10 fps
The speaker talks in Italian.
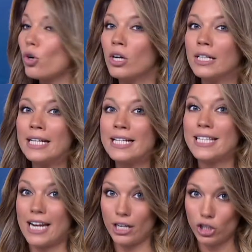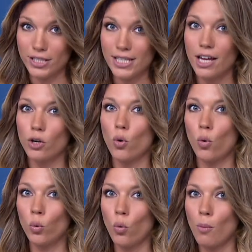se era necessario
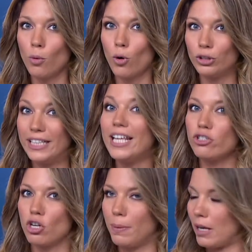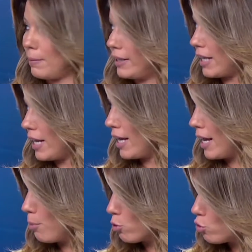un uomo di legge per rimettere
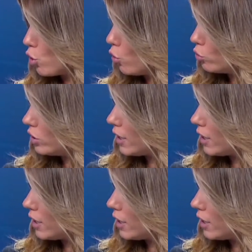a posto i conti della